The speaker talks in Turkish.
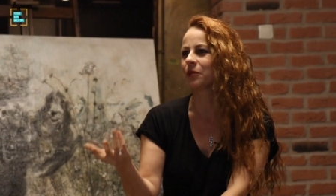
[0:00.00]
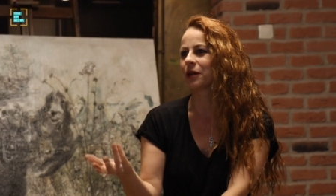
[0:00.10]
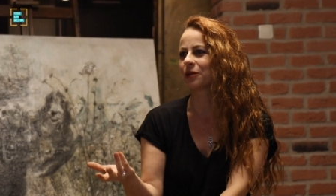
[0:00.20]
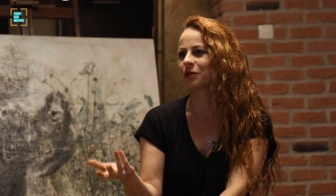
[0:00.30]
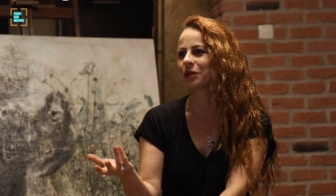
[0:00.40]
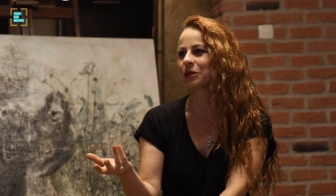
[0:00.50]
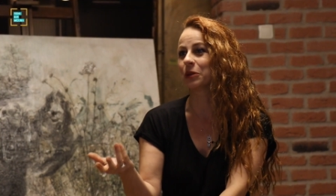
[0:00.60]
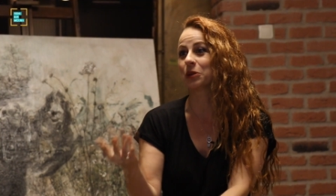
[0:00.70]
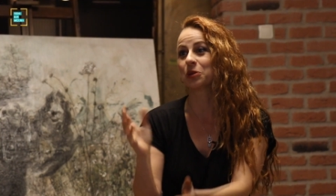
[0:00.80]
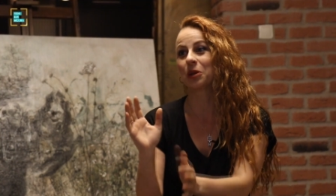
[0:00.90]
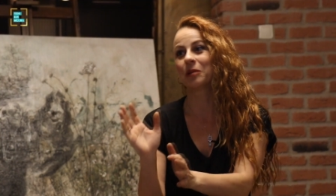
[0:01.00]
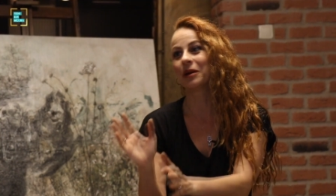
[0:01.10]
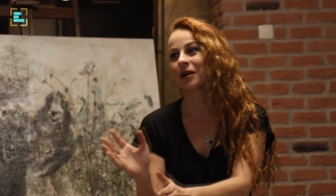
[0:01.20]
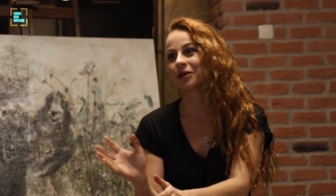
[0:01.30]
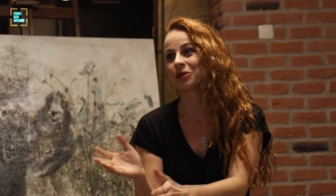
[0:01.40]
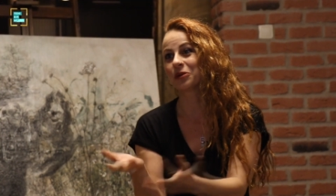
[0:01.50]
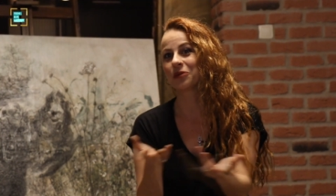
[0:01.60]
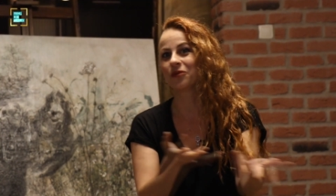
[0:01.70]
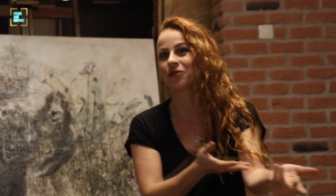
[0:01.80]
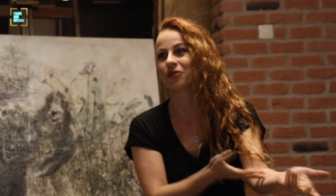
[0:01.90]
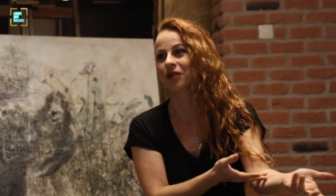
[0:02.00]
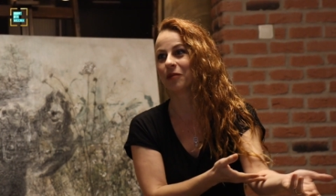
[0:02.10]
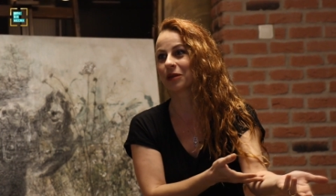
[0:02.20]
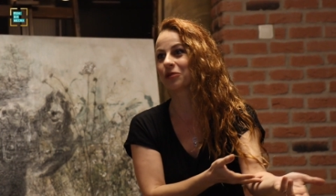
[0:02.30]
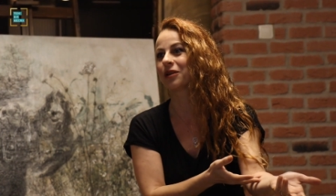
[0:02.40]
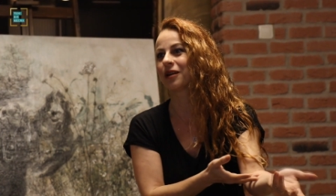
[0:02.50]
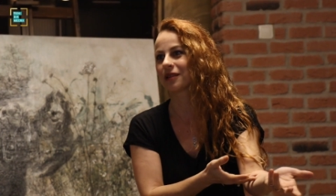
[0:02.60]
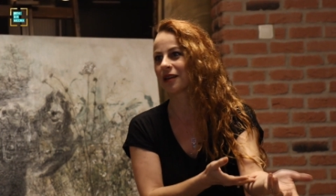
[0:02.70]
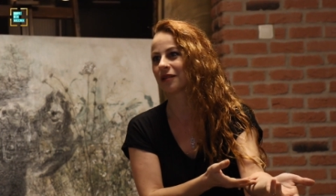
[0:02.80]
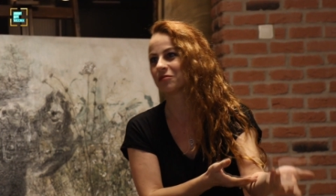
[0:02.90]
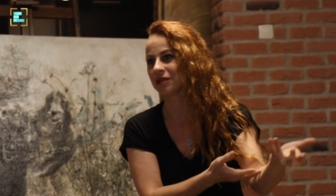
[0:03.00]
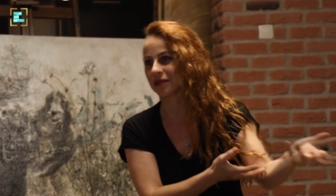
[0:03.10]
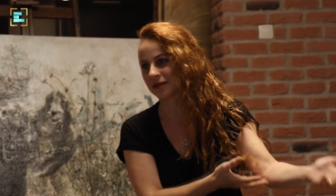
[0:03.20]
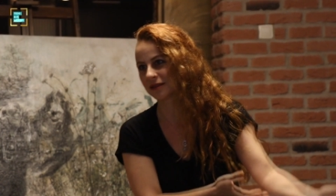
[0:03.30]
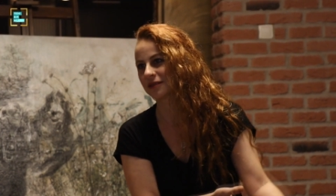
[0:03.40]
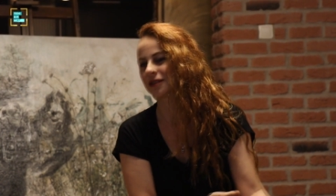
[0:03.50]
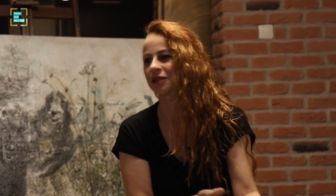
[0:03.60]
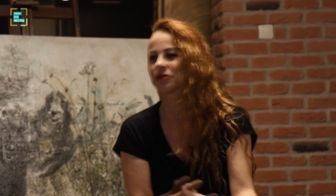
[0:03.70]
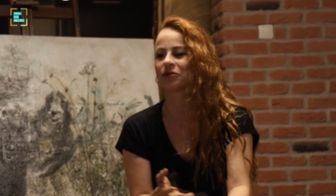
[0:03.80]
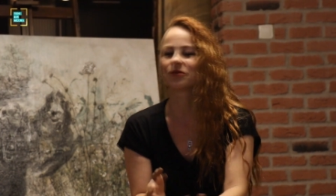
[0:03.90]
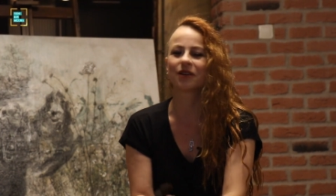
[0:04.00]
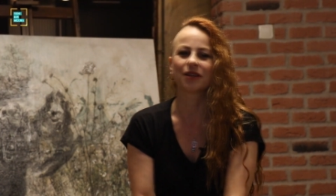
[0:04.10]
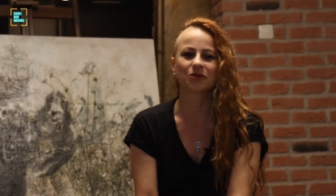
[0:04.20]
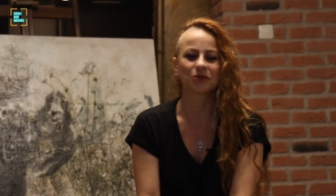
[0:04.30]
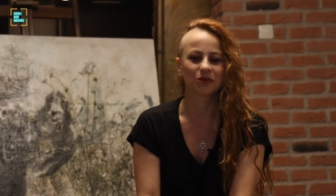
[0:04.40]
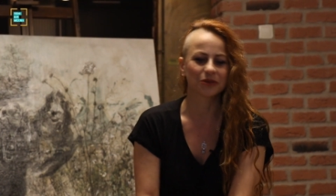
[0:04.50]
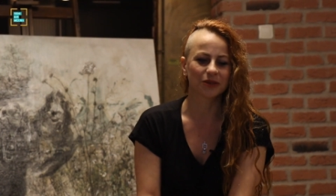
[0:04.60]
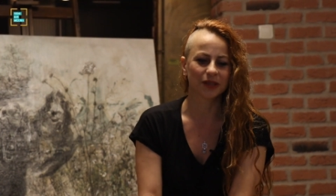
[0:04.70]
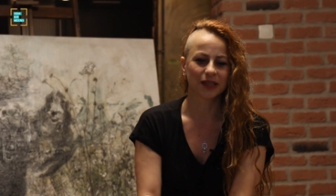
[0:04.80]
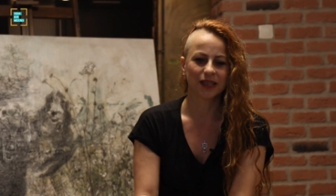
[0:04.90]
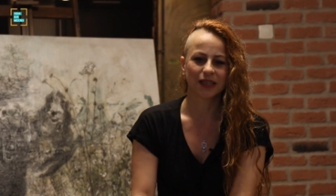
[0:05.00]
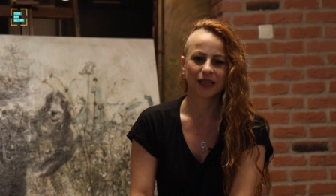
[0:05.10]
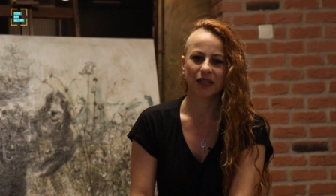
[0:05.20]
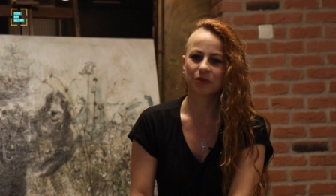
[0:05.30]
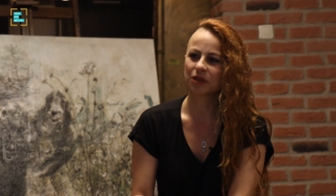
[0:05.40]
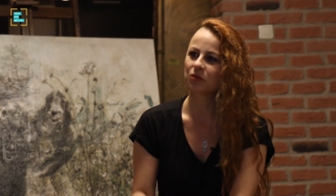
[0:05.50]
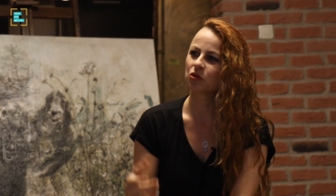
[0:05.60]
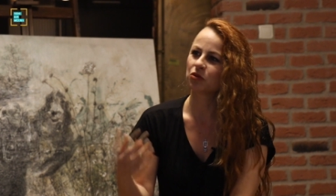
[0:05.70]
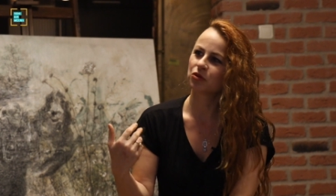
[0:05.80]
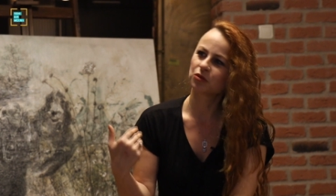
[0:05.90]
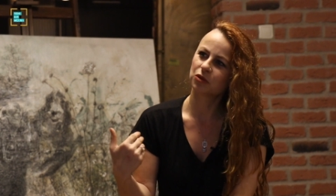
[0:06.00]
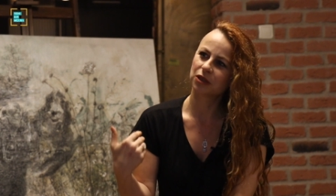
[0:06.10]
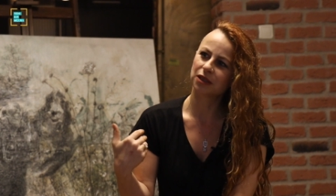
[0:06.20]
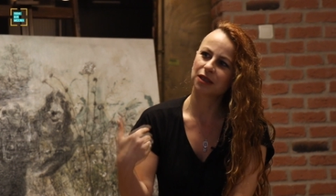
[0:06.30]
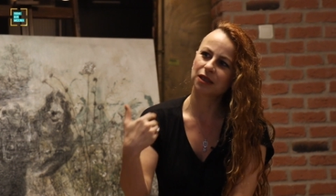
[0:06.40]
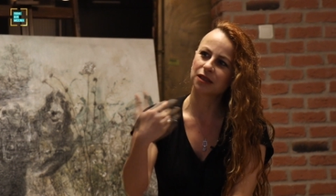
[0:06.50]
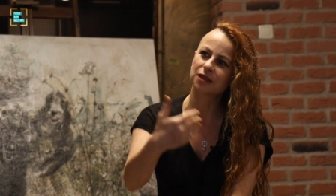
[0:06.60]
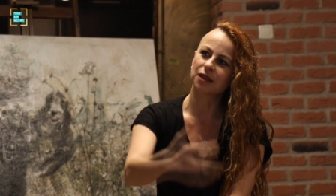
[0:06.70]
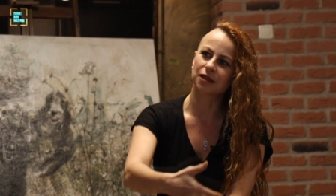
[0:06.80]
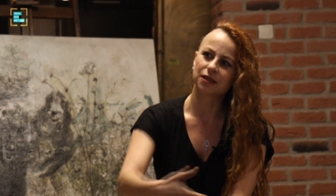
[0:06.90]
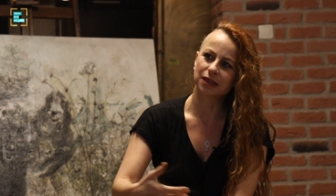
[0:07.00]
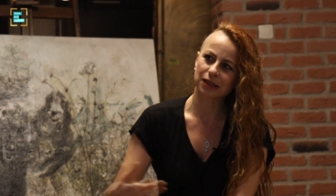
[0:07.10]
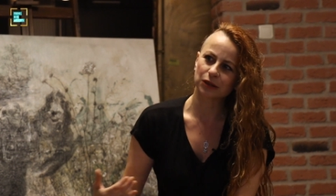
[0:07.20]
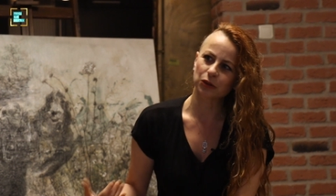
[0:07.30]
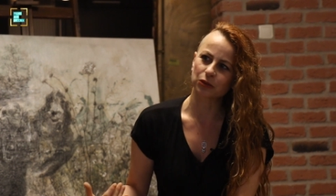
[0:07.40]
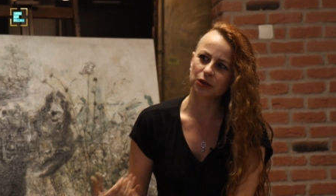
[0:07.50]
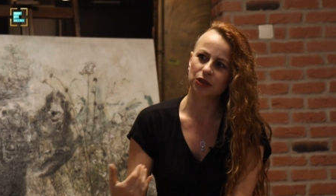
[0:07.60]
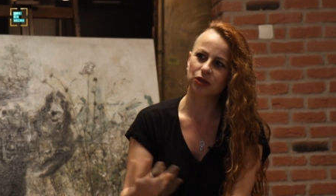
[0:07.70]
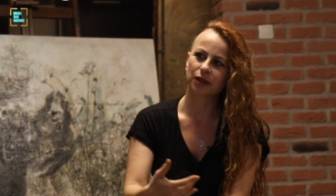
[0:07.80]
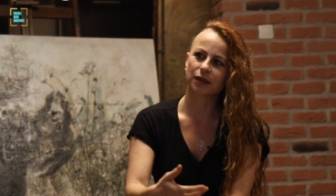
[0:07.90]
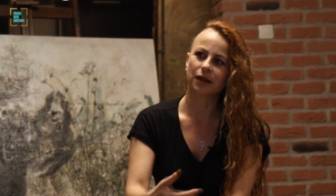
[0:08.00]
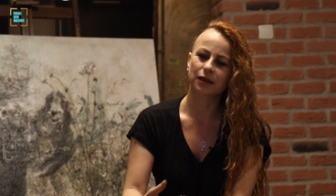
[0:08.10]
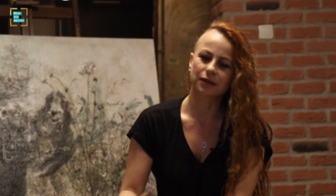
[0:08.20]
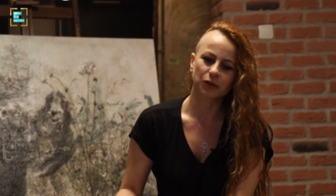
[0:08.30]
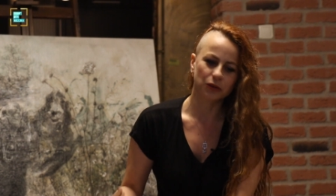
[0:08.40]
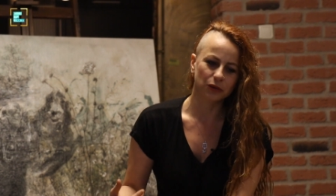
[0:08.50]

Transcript: İspanyollarda öyle söylemeye hakkı yok. Flamenco da bir Doğru. tarafı var çünkü. Ama bizim kültürümüze de yakın Akdeniz olduğu için herhalde